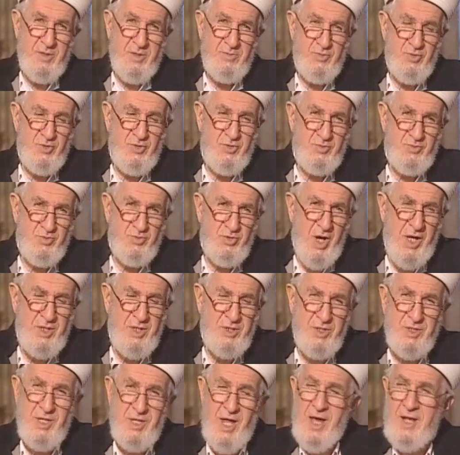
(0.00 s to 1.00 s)
Bu, bu
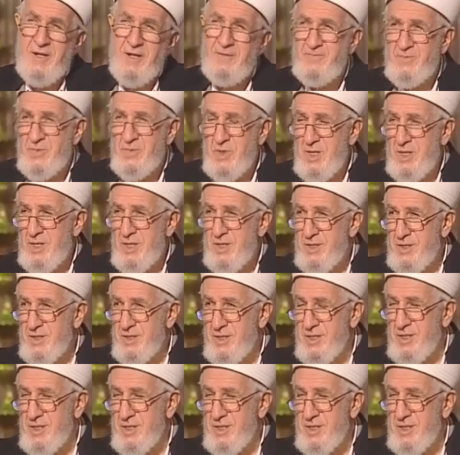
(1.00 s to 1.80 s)
açıdan e,